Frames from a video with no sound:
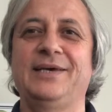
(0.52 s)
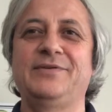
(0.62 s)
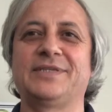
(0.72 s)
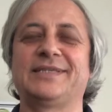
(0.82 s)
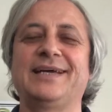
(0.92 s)

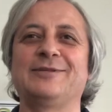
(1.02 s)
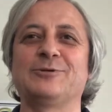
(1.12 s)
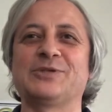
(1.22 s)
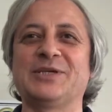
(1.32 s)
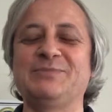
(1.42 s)
Evet değerli
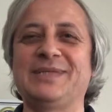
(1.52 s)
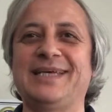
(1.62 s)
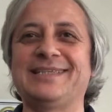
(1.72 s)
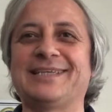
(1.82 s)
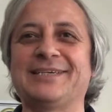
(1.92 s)
dostlarım,
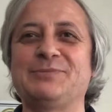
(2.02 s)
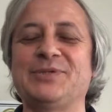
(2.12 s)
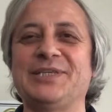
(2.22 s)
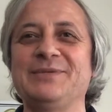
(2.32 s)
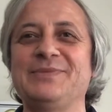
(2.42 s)
değerli
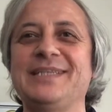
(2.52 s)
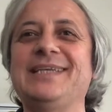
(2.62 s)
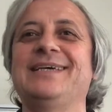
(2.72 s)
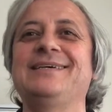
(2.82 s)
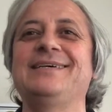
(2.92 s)
takipçilerim
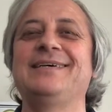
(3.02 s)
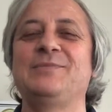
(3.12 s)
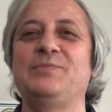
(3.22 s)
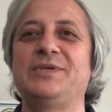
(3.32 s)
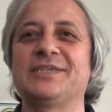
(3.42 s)
yine
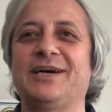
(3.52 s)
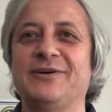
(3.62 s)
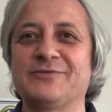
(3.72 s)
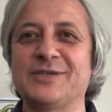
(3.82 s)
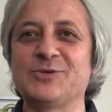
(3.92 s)
bir
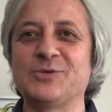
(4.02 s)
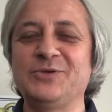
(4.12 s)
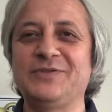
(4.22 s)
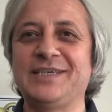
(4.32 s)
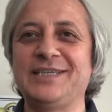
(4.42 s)
hafta
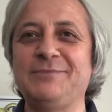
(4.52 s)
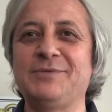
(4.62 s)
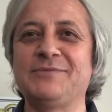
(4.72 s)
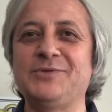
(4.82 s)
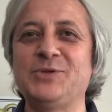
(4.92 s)
sonu ve yine
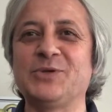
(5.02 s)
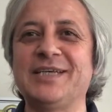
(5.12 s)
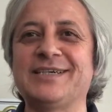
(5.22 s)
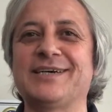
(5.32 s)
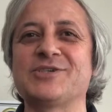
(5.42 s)
bir video
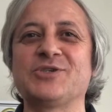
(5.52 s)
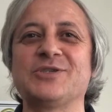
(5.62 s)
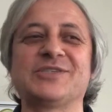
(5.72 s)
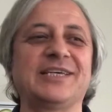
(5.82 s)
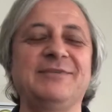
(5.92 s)
ile
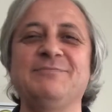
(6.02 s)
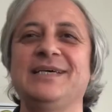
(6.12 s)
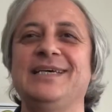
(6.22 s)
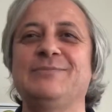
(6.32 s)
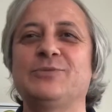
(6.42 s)
karşınızdayım.
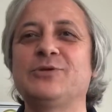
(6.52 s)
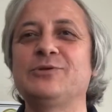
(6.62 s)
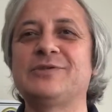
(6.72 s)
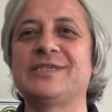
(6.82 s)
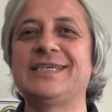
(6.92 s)

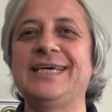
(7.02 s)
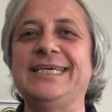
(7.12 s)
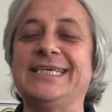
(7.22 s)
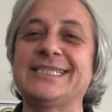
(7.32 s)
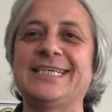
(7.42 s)
Bugün size
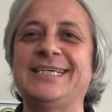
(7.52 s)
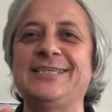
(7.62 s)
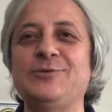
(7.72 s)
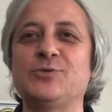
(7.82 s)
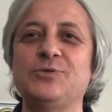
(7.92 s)
iki
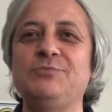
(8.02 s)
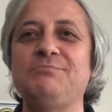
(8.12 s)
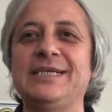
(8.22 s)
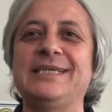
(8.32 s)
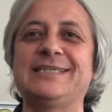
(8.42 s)
tane
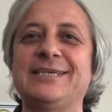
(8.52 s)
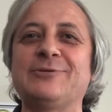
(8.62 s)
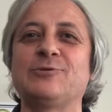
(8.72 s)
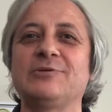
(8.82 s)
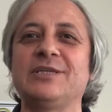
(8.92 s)
ürünün birlikte
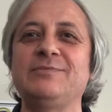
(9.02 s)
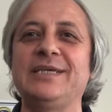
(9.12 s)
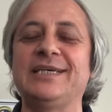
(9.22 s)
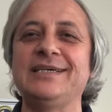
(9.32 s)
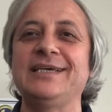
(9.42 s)

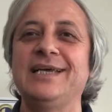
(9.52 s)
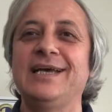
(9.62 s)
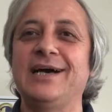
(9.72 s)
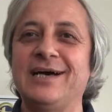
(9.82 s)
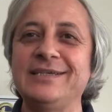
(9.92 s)
kullanımıyla
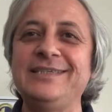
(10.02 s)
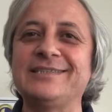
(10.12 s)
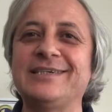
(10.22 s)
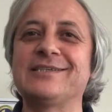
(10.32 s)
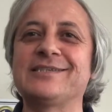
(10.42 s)
hangi
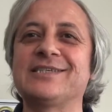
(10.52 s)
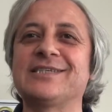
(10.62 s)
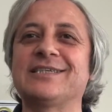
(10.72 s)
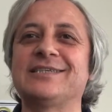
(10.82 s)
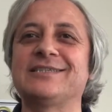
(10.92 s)

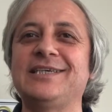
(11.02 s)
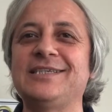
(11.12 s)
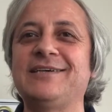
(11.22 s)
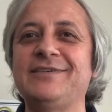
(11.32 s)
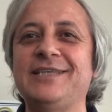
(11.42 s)
rahatsızlıkları
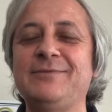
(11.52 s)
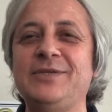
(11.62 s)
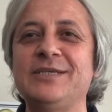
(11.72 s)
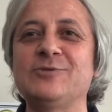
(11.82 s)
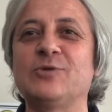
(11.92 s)
tedavi
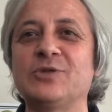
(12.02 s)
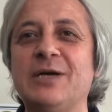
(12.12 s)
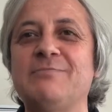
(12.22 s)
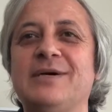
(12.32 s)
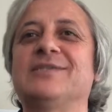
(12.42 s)
edebiliriz
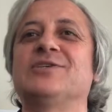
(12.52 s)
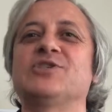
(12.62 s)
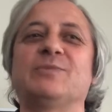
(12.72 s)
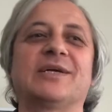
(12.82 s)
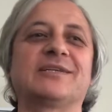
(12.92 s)
ondan
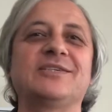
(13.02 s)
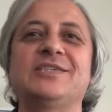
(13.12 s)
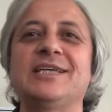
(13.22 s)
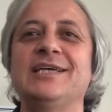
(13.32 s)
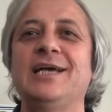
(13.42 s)
bahsedeceğim
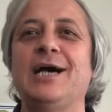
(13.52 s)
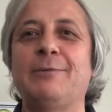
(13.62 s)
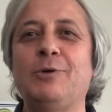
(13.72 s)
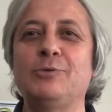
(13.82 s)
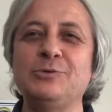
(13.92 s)
arkadaşlar.
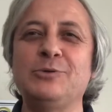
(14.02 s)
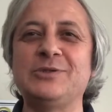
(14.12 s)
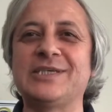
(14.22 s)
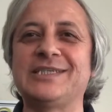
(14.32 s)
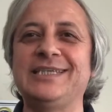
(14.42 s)
Ama onun
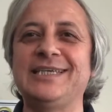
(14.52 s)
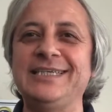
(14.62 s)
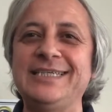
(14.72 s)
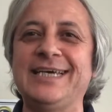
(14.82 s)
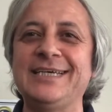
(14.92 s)
öncesinde
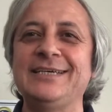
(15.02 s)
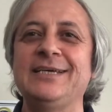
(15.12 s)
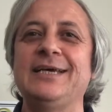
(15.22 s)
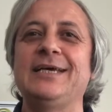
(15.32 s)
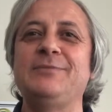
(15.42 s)
yine
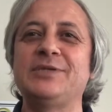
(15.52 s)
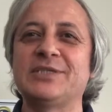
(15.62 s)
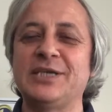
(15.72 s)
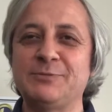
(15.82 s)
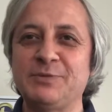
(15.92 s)
e, bir
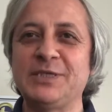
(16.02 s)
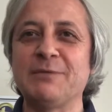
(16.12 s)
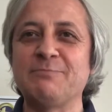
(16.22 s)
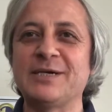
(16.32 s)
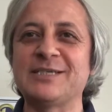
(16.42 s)
tespit
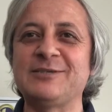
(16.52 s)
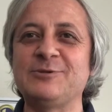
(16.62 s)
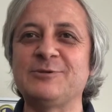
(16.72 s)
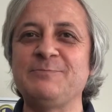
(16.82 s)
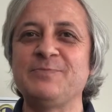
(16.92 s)
yapmak
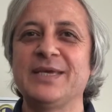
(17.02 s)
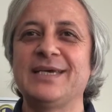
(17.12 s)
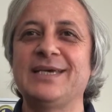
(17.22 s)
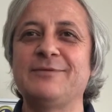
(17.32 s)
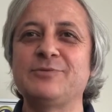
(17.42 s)
istiyorum.
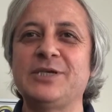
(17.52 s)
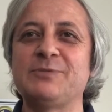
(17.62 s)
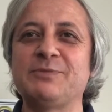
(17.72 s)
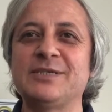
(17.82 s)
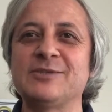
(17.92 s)
E, bu
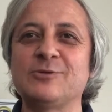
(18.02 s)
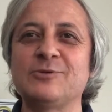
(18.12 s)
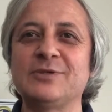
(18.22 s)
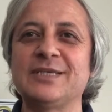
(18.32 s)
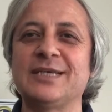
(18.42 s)
tespitin
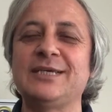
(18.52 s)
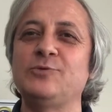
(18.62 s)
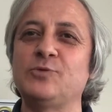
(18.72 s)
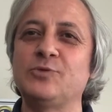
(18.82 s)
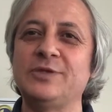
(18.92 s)
sonunda da
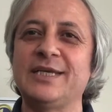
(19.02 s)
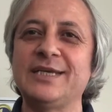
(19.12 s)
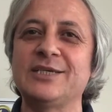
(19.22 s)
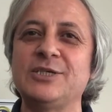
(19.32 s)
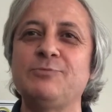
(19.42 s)
ürünlere
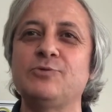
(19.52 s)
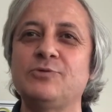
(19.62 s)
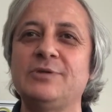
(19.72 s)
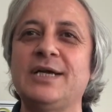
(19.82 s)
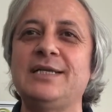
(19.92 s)
geçip
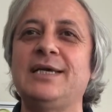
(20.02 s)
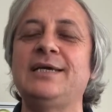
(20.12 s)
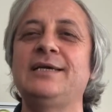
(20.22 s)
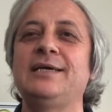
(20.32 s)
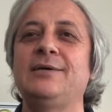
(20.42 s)

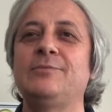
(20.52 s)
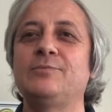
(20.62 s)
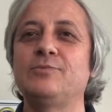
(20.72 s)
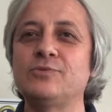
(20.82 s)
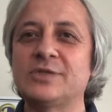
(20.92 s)
ürünlerle
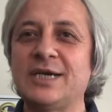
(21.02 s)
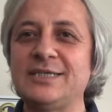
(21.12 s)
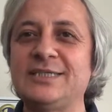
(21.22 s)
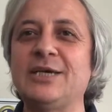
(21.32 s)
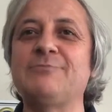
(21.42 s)
bu
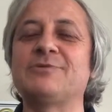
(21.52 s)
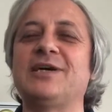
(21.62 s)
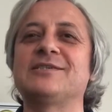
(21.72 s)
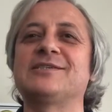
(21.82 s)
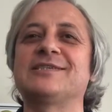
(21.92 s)
sayacağım
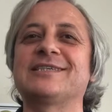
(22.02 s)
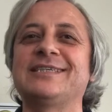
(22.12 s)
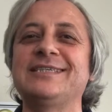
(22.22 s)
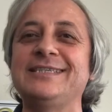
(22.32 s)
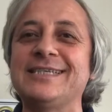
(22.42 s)

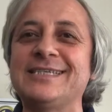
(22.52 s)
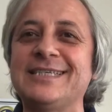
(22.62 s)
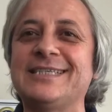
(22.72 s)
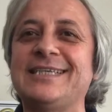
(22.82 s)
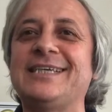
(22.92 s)
rahatsızlıkları
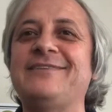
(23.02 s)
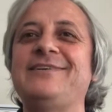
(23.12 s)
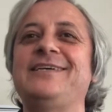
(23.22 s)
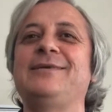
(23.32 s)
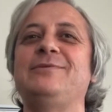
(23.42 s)
nasıl tedavi
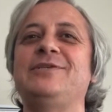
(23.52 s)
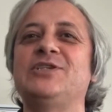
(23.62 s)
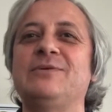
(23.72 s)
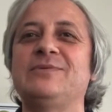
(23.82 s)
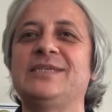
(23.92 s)

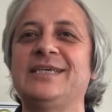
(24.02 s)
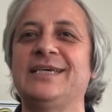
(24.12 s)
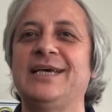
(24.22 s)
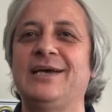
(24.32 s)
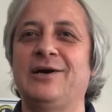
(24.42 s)
edebileceğimizi
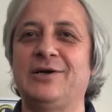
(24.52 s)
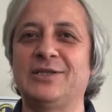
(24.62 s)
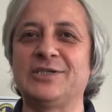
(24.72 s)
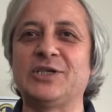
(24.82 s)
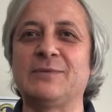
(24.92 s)

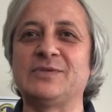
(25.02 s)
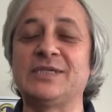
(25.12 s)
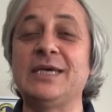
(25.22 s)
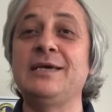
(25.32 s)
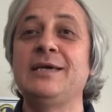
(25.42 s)
anlatacağım
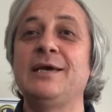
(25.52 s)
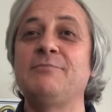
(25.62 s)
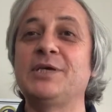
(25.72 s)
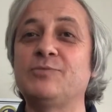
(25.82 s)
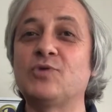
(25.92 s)
size.
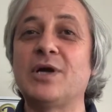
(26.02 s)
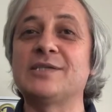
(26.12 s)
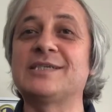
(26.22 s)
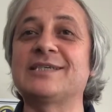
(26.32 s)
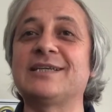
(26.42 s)
Peki bu
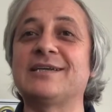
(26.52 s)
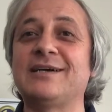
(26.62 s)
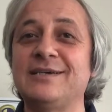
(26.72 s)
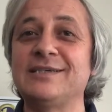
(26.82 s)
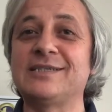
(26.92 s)
rahatsızlıklar
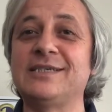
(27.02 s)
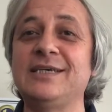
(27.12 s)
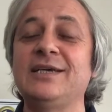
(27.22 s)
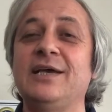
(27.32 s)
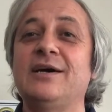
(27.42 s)
hangisi?